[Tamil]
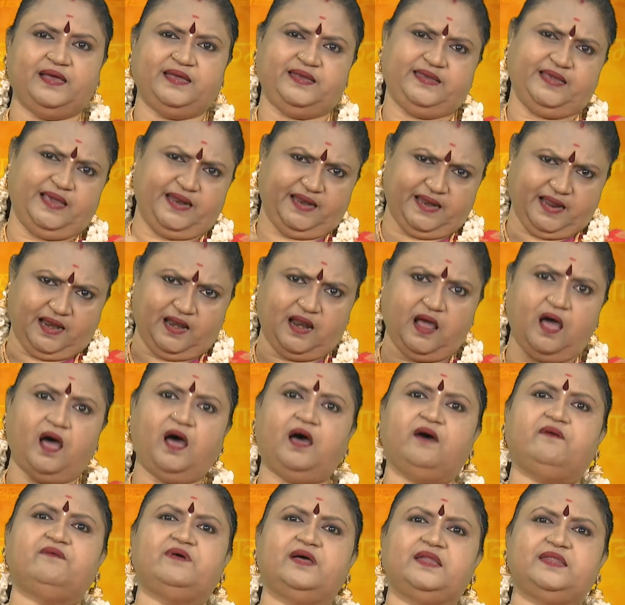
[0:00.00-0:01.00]

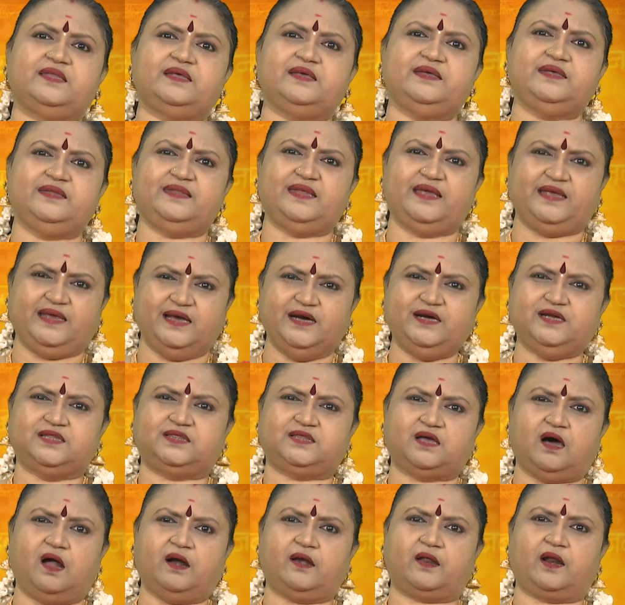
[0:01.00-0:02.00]
என்னெல்லாம் வந்து இந்த
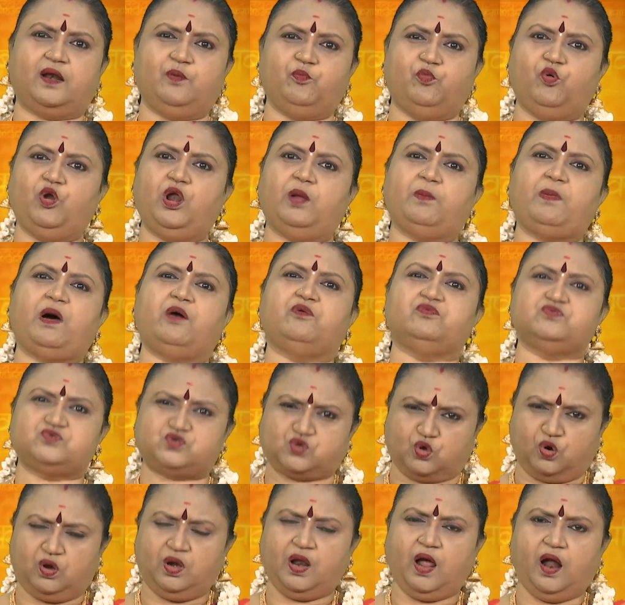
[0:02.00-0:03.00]
எழுத்தாற்றல் மூலமாகவும்
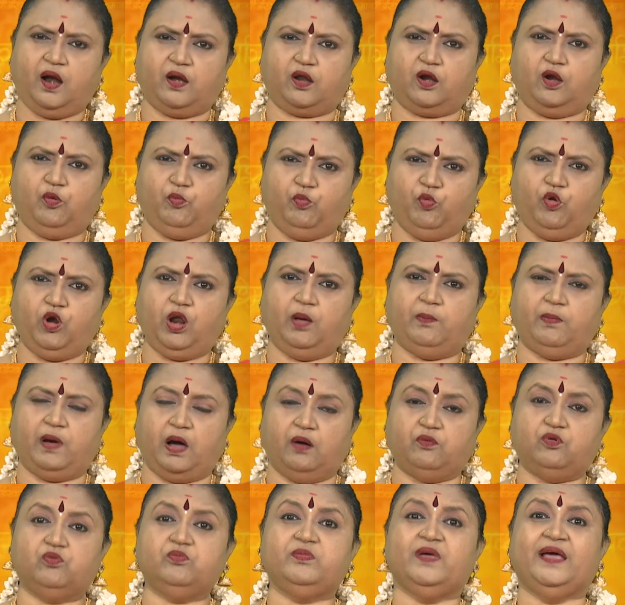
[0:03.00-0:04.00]
சொல்லாற்றல்
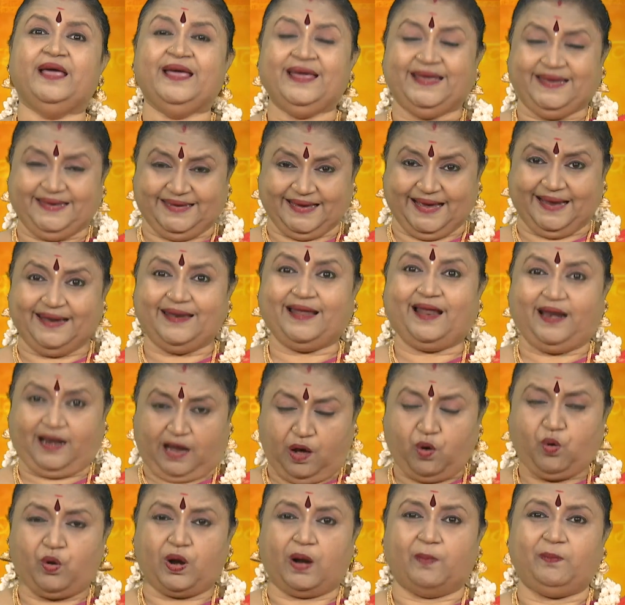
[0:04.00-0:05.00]
மூலமாகவும்
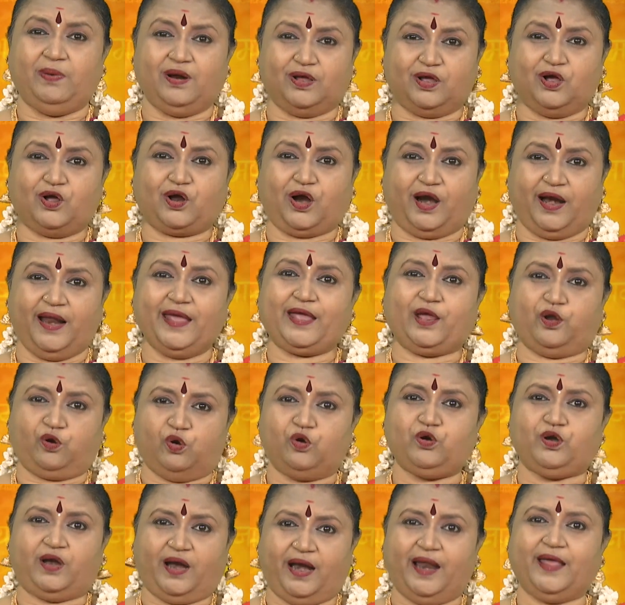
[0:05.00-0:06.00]
என்னெல்லாம் நம்மளுக்கு
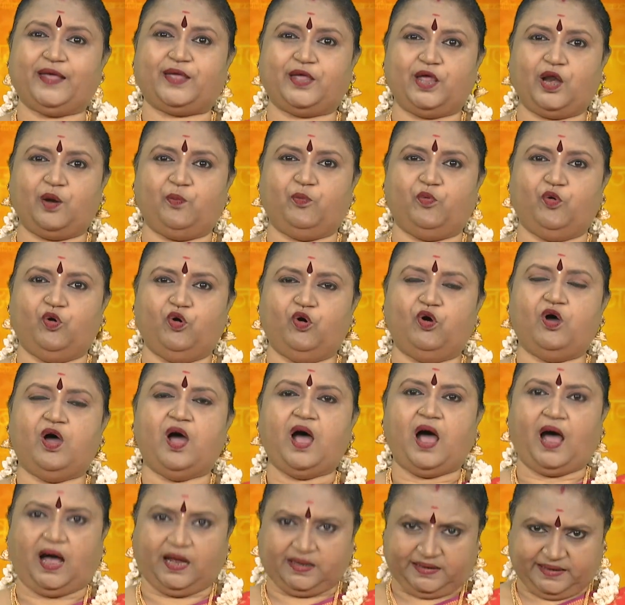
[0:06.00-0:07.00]
கிடைக்கணும்னு நினைக்கிறோமோ
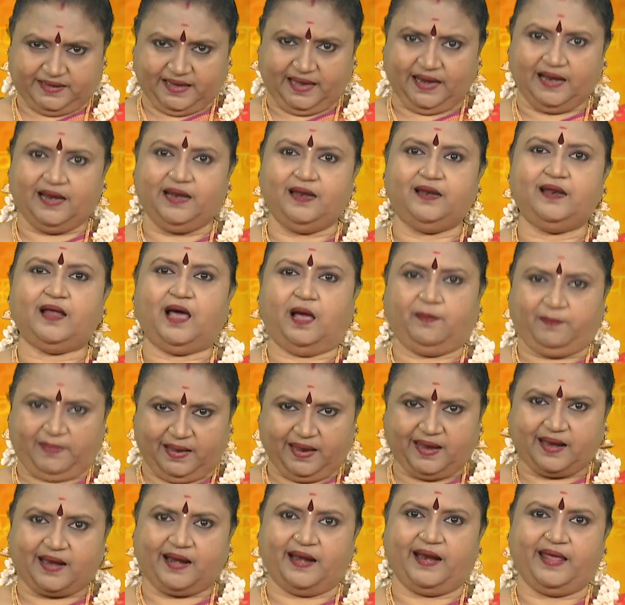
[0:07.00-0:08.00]
அது எல்லாமே
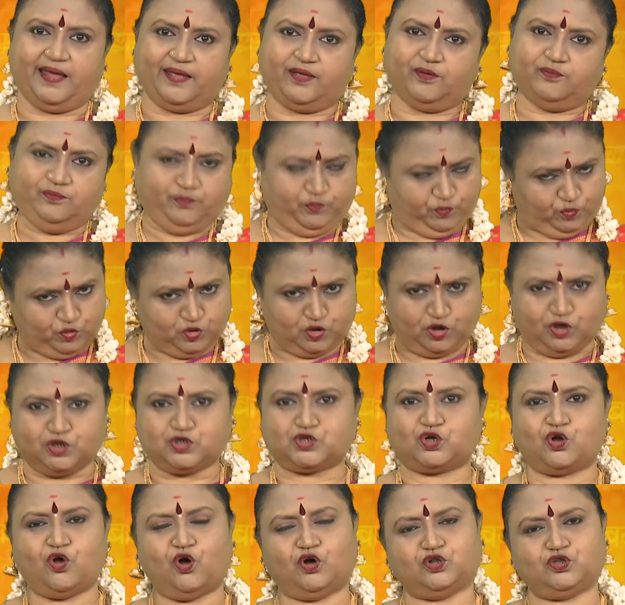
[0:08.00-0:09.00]
கிடைக்கும் முதல்ல
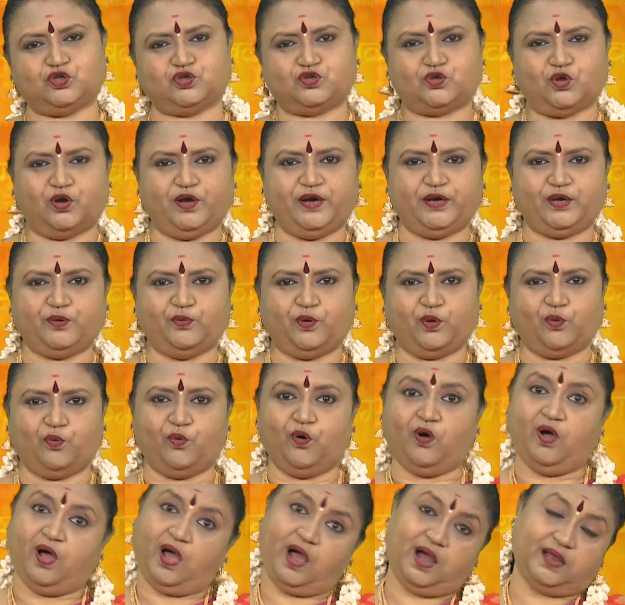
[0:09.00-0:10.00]
ஸ்லோகத்தை சொல்லிட்டு
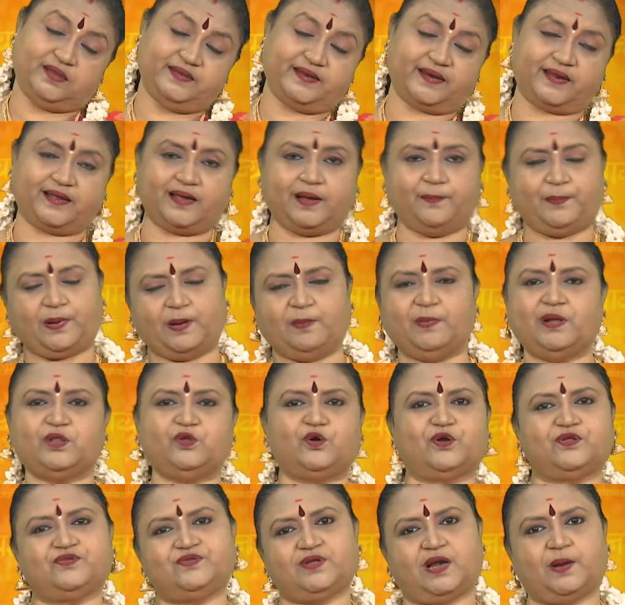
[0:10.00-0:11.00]
வருவோம் அதற்கப்புறமா
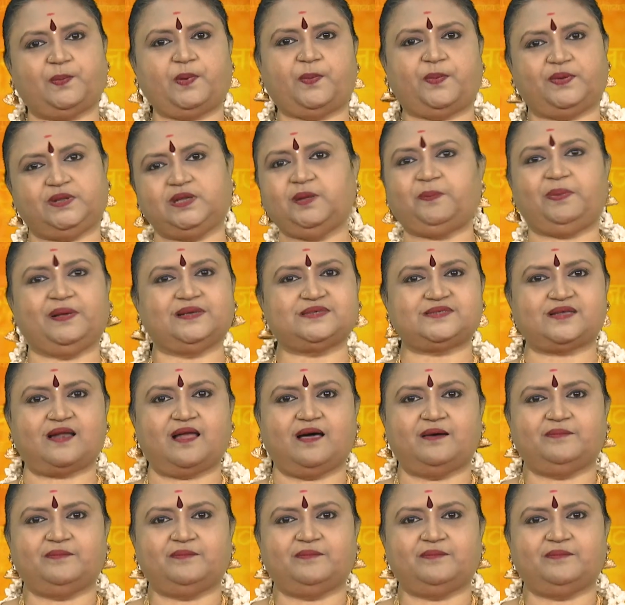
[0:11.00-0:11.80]
அதோட சிறப்பை பற்றி பேசலாம்